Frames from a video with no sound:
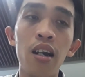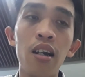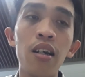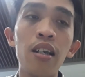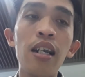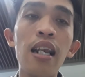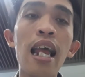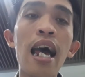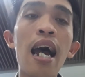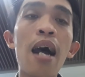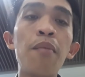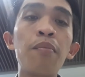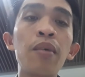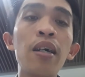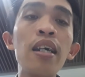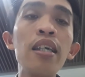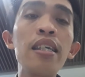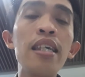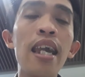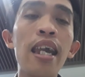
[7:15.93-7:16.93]
làm
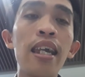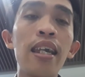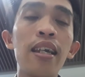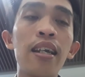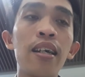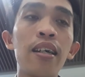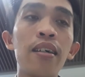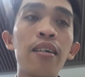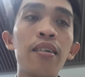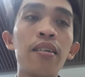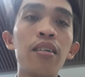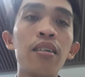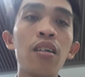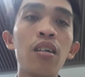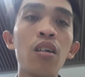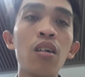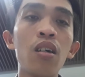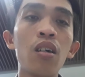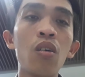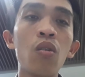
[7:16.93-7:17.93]
cái gì
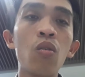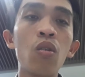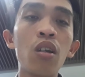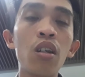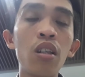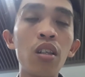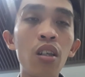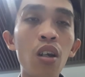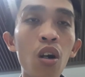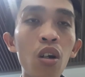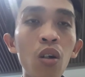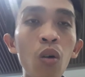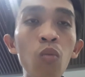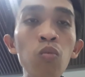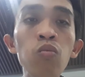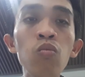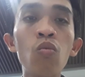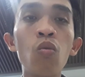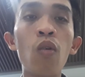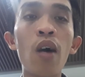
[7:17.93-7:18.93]
cho
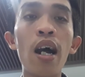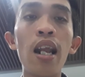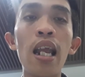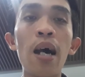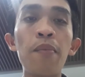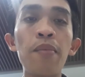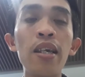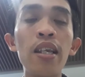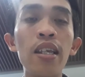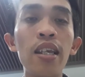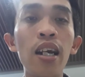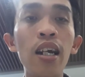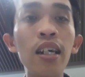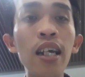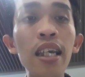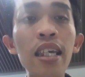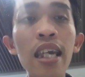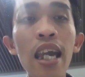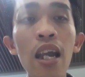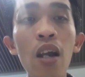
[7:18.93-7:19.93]
đúng và làm những
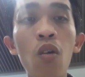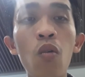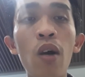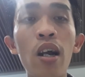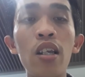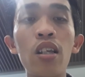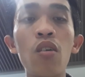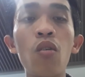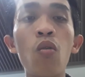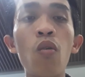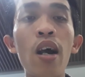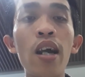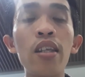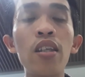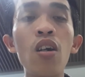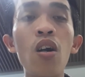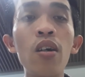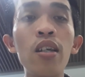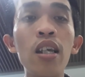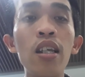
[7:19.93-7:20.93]
cái gì và và
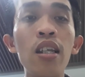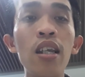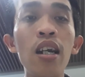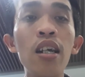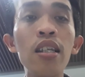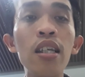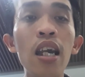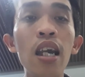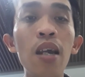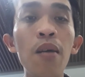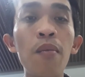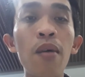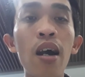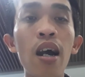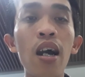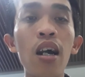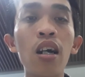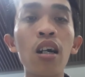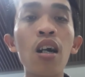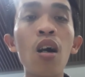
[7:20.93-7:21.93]
cho những những gì
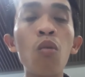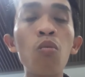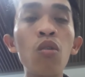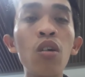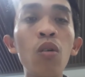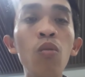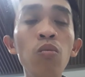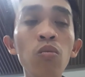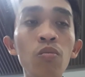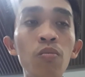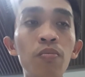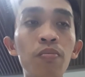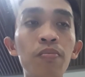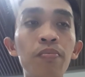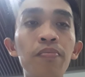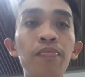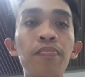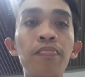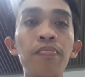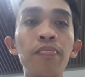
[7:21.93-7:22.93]
mà không có đúng
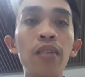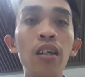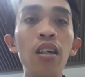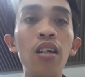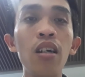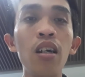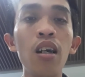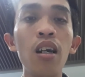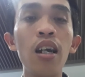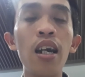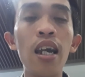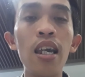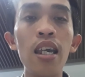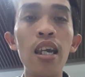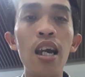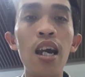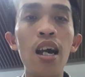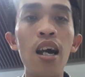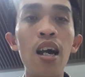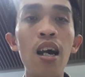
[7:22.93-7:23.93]
thì
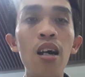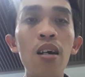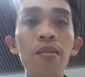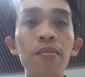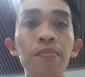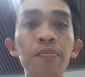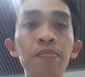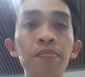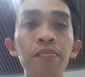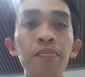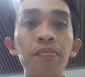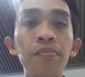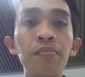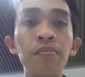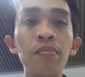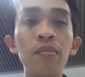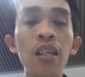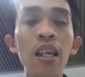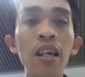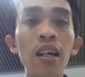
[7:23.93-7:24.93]
à,
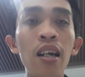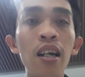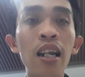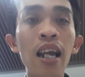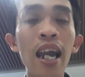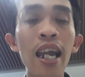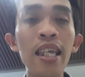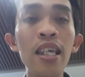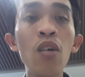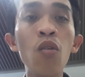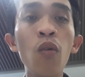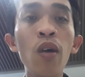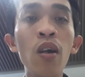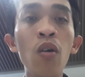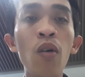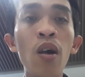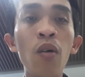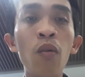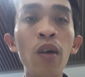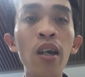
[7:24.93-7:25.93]
thầy nhất
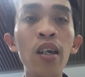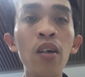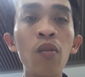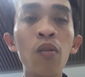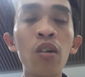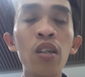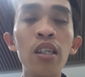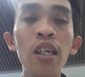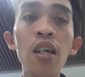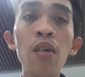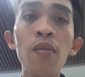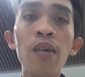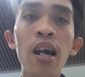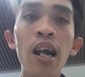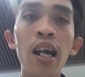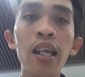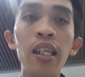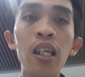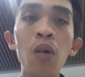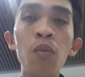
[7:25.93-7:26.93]
nguyên hoàng nguyên với
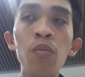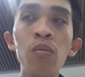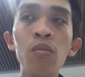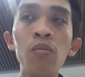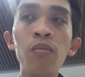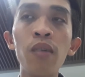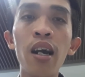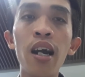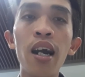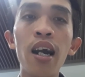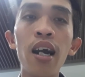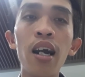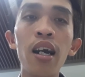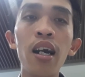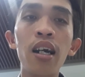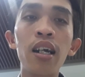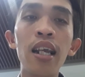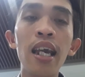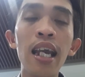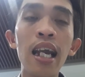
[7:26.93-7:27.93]
mà trong mà
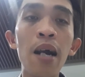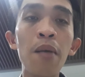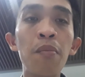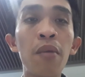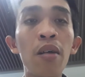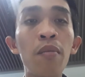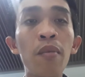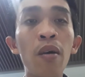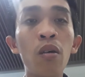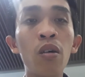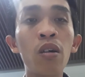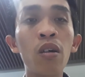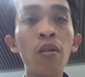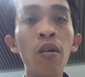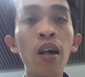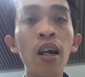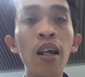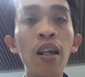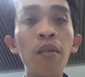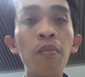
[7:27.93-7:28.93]
thầy âm bên bờ
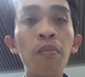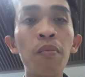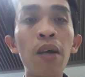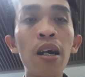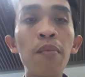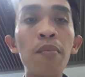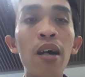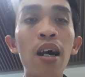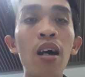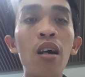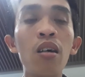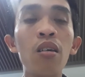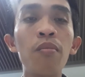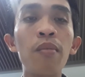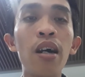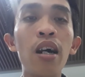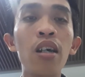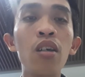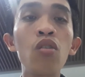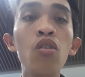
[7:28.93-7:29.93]
bên bờ
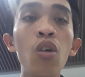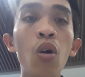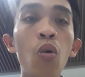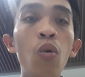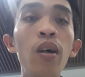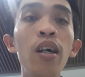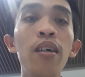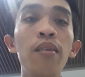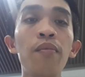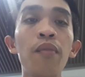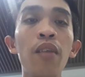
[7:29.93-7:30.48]
mà vũ trụ á